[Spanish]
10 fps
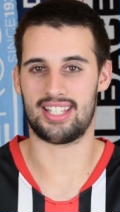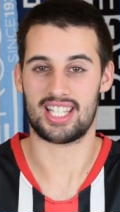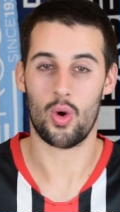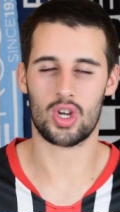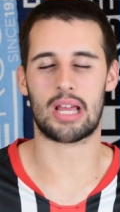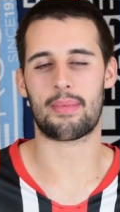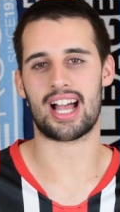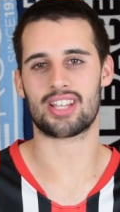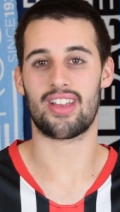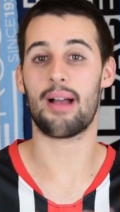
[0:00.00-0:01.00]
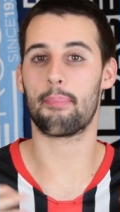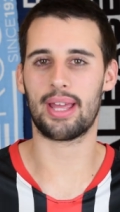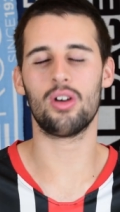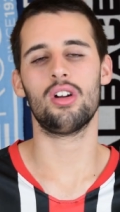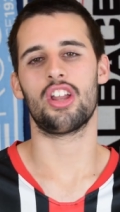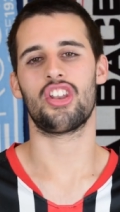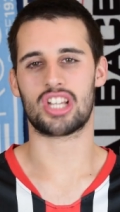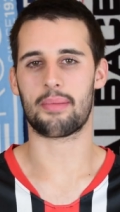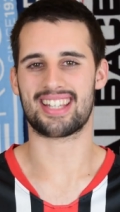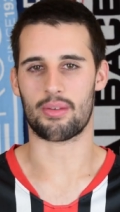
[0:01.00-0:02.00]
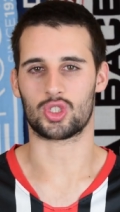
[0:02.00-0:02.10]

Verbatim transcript: desde luego es la más fea, pero no sé qué pensáis